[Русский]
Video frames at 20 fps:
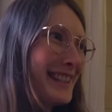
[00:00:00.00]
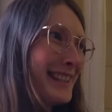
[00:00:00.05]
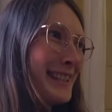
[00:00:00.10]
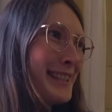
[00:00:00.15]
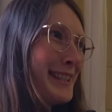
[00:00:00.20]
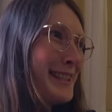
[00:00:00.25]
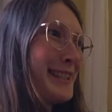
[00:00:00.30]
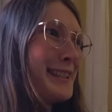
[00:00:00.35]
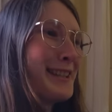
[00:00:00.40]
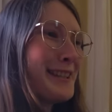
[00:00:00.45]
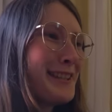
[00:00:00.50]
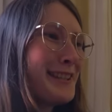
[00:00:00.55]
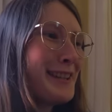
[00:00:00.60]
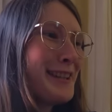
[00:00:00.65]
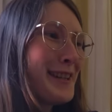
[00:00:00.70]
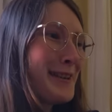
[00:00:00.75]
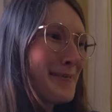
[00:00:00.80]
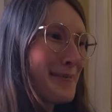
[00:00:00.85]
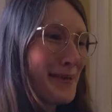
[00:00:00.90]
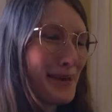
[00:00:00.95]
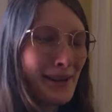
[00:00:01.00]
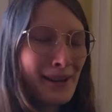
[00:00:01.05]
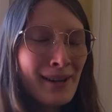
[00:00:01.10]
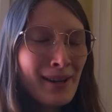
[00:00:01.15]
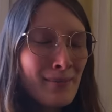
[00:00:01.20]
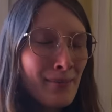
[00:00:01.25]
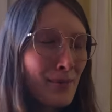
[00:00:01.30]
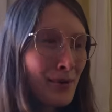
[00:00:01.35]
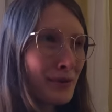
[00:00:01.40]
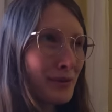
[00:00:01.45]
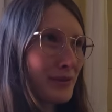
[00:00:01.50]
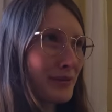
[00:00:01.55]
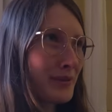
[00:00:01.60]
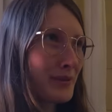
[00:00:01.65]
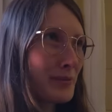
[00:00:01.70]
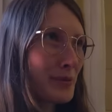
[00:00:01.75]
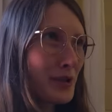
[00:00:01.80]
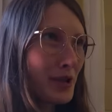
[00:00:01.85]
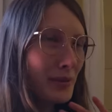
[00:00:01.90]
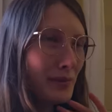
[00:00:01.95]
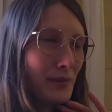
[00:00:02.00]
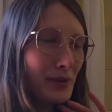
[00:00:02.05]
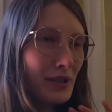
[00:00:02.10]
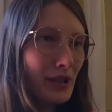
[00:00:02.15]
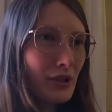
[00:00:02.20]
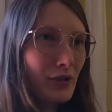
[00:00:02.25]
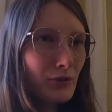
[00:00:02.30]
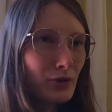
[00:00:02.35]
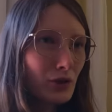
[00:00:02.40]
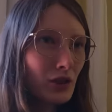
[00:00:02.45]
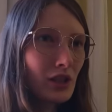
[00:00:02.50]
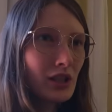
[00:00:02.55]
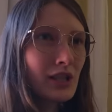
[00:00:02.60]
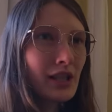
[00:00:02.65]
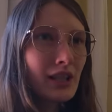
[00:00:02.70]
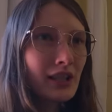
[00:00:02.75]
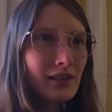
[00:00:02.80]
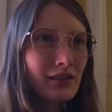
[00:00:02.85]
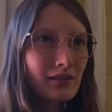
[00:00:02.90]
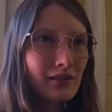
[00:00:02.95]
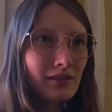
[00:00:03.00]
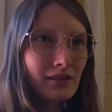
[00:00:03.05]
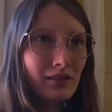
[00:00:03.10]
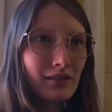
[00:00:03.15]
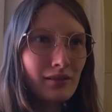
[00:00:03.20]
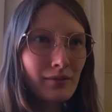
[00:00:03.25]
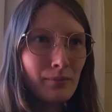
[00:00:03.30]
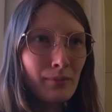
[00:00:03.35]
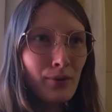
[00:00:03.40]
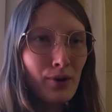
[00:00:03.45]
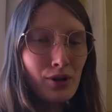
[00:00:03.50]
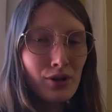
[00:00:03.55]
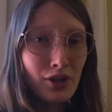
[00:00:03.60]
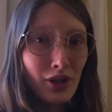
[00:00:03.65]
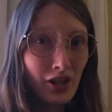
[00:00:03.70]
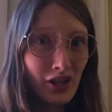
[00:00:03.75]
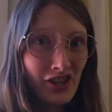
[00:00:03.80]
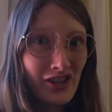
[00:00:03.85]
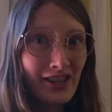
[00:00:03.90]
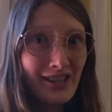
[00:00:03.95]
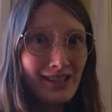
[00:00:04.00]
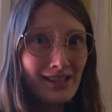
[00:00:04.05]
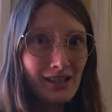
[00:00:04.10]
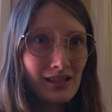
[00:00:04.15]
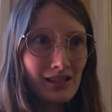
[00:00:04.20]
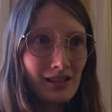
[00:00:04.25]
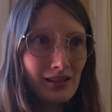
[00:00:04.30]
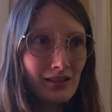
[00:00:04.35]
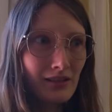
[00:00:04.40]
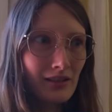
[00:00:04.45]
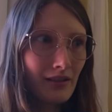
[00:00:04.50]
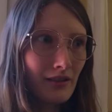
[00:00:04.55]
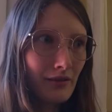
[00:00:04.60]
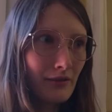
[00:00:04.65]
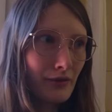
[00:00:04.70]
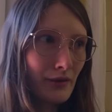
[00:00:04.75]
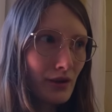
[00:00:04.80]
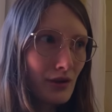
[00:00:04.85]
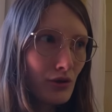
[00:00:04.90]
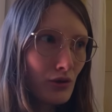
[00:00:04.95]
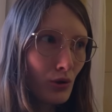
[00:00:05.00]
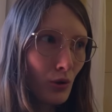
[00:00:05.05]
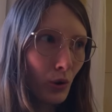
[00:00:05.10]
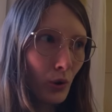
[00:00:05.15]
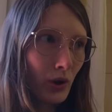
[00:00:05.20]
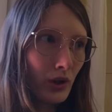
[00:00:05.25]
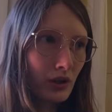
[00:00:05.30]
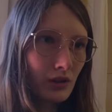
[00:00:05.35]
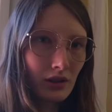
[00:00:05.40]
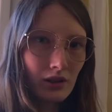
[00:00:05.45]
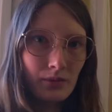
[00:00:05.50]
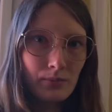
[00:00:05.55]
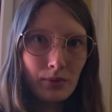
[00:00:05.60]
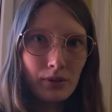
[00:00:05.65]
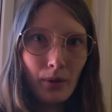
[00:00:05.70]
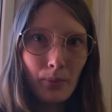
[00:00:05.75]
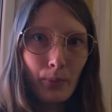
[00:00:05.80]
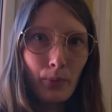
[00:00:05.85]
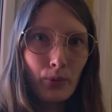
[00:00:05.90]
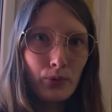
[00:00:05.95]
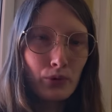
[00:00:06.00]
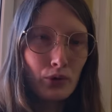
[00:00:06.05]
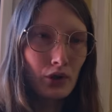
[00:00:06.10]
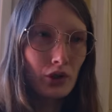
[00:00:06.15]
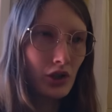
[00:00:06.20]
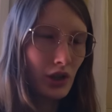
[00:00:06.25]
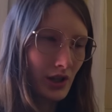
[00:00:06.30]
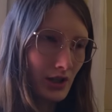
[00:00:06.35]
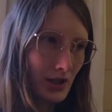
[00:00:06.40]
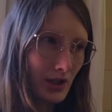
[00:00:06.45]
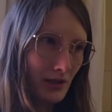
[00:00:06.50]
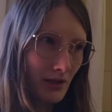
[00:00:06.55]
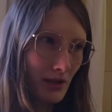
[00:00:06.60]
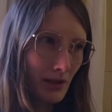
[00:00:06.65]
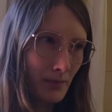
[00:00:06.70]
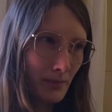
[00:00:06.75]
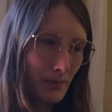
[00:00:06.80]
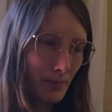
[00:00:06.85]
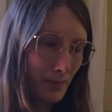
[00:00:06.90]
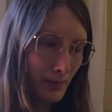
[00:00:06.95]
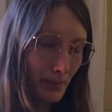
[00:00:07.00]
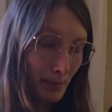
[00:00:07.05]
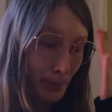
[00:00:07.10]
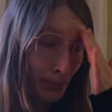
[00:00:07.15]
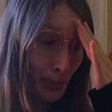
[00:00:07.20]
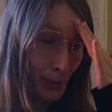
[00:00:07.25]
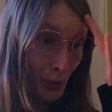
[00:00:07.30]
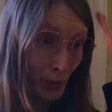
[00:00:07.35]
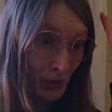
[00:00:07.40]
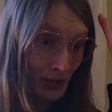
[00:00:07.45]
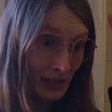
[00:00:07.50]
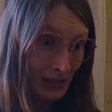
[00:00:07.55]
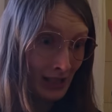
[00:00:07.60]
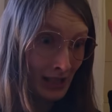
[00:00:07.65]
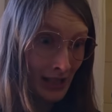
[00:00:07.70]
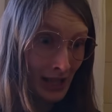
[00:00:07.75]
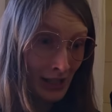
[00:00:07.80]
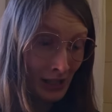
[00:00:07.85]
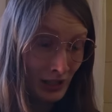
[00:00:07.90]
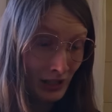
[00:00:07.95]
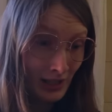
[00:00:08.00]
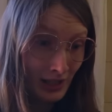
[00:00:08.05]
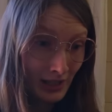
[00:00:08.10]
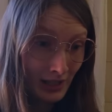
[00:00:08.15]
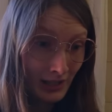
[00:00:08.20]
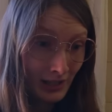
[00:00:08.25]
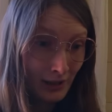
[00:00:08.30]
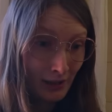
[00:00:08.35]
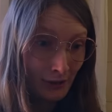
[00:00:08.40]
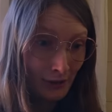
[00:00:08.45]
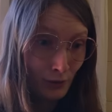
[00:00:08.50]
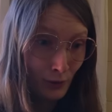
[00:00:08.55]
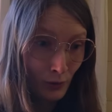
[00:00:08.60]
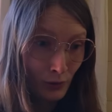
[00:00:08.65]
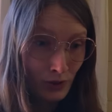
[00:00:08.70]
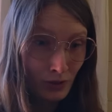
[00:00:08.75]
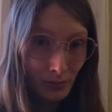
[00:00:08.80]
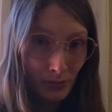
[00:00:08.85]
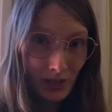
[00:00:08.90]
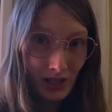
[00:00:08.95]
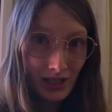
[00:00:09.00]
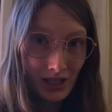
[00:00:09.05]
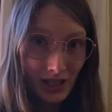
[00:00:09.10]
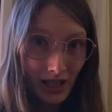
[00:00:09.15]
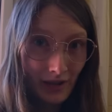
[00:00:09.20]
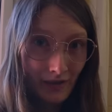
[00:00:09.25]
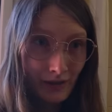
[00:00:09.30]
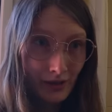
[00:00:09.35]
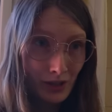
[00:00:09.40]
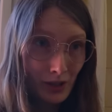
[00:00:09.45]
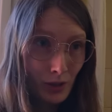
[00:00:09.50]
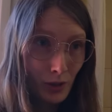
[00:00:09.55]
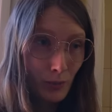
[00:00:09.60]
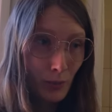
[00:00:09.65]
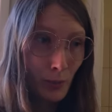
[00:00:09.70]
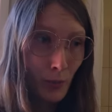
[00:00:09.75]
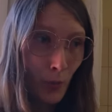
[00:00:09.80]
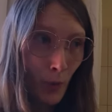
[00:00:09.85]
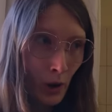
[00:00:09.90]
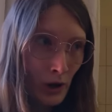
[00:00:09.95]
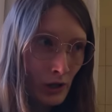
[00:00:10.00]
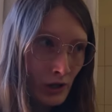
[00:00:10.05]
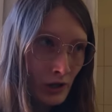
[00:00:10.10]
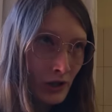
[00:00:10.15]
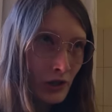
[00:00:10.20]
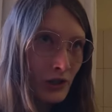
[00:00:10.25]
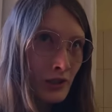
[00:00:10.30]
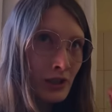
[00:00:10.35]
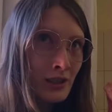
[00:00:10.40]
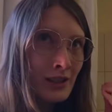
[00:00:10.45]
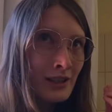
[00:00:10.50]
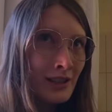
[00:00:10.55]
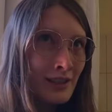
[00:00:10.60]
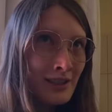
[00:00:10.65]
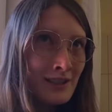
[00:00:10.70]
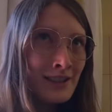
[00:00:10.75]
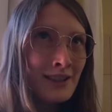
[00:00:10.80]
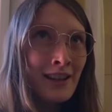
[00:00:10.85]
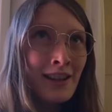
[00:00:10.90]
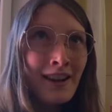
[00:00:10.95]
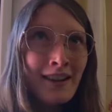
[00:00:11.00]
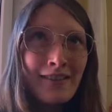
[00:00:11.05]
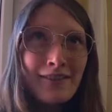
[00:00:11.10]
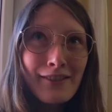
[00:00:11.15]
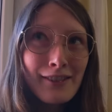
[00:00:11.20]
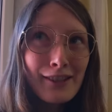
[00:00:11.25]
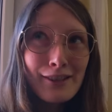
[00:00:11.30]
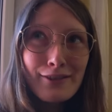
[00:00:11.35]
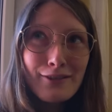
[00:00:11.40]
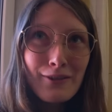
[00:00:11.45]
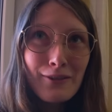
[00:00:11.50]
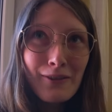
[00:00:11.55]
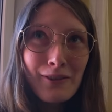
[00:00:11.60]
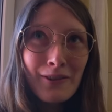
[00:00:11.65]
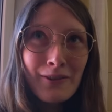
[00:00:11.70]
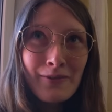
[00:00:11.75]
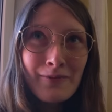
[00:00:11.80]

и про работу? Вообще абсолютно нет, большая часть э, видео это именно путешествия, просто даже сложно представить больше 600 видео.